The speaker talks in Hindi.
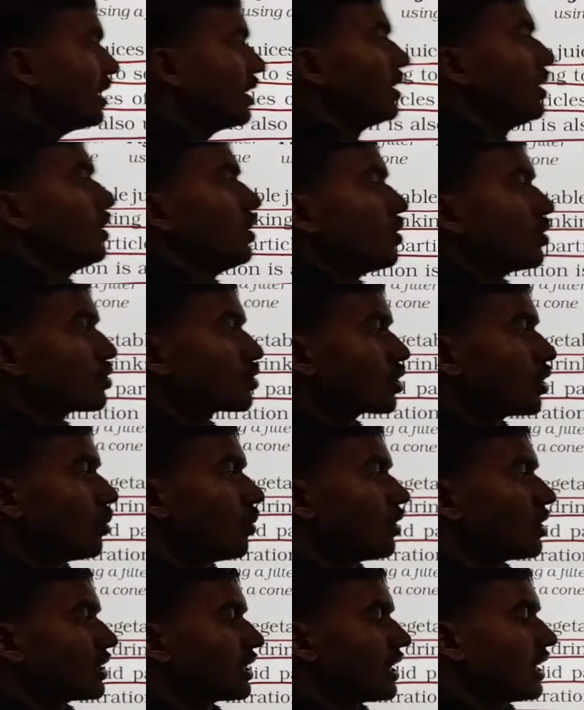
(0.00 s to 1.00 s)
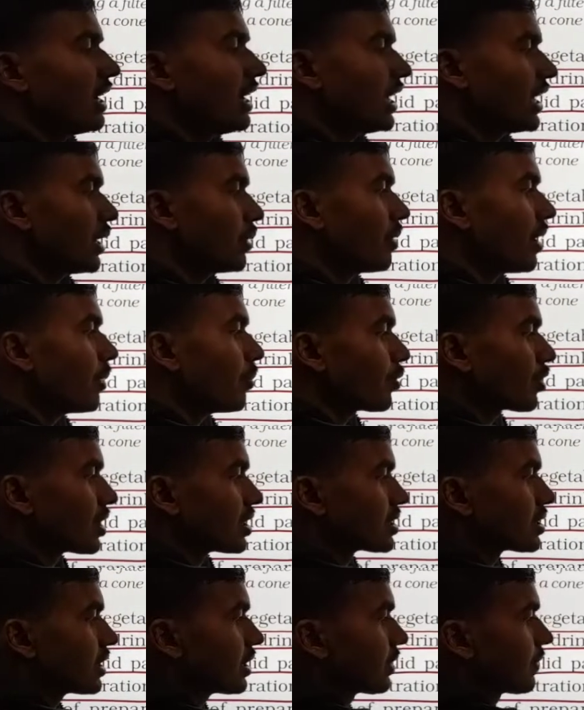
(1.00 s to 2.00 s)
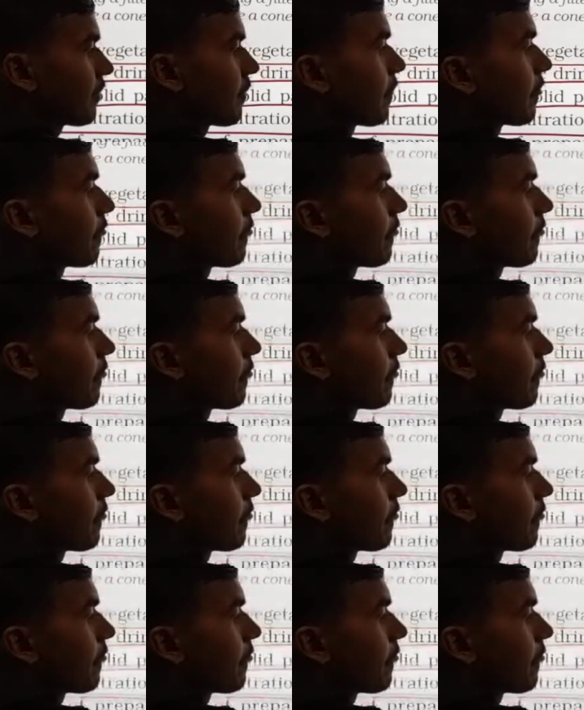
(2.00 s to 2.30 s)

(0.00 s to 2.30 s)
है उसको बोलते हैं इवापोरेशन